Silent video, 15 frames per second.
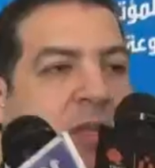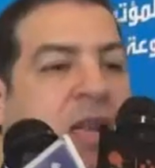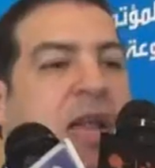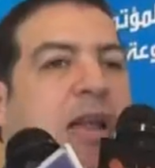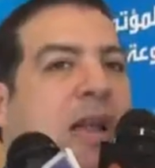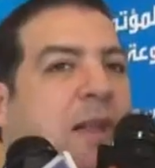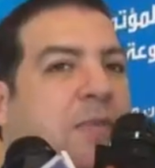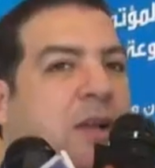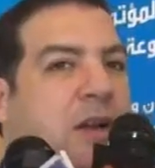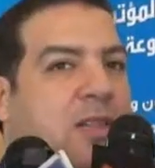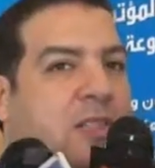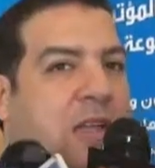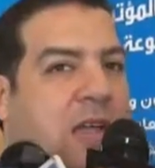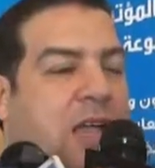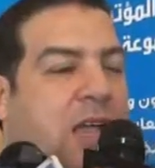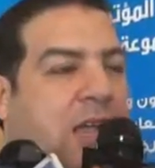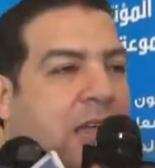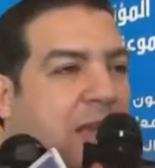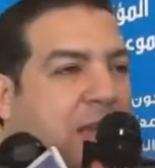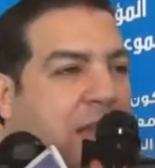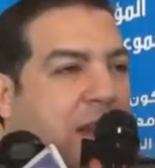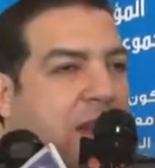لا الكلام ده غير صحيح
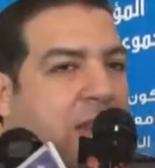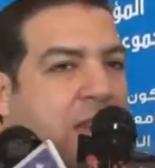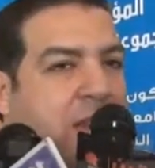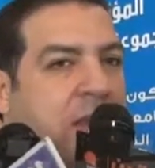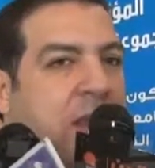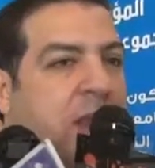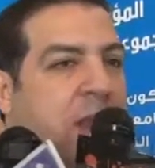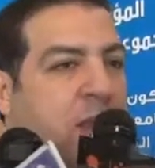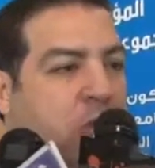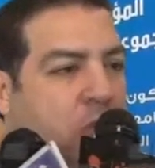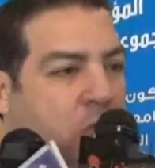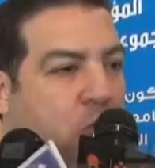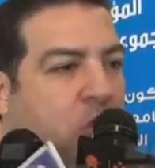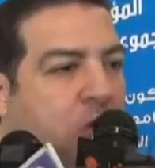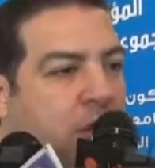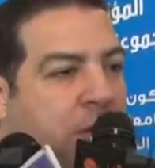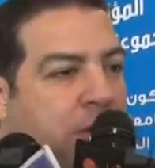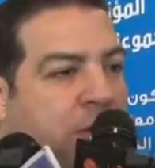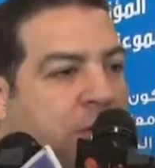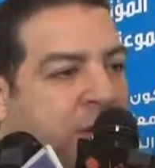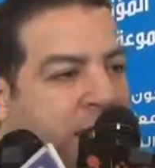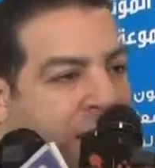هي كانت آه، الدخول
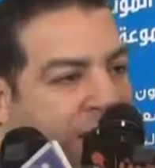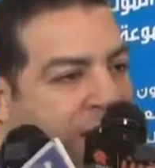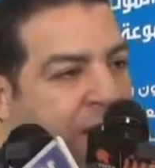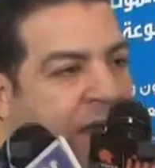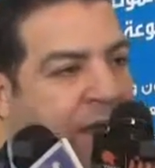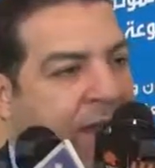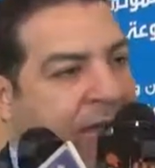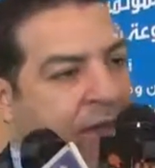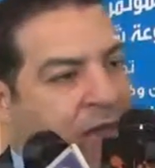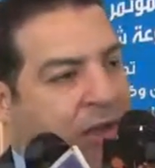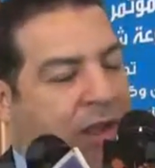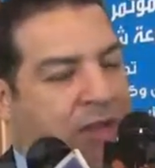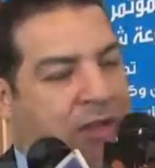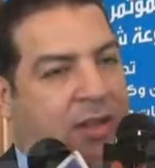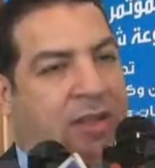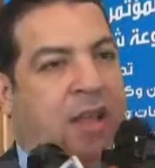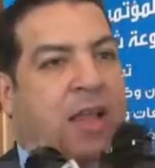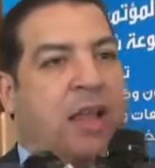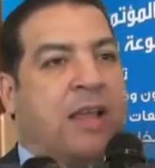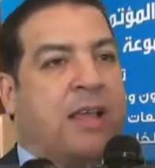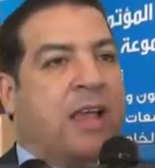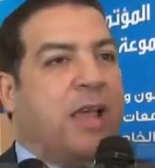بالحاجات اللي حضرتك
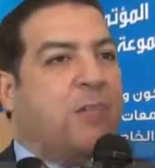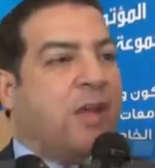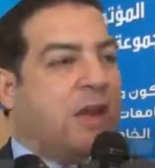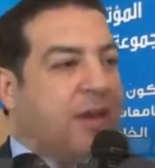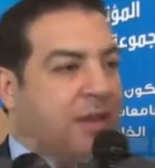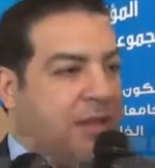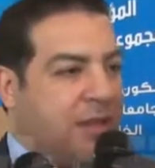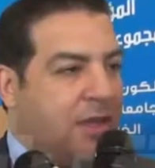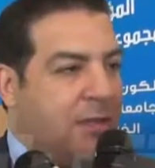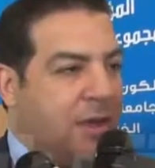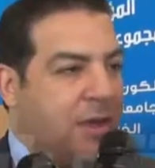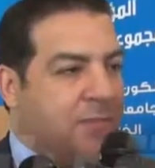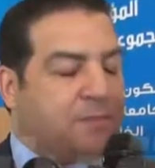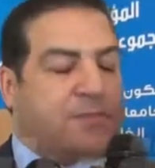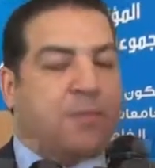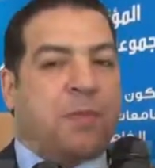يا اما كارنيه الجامعه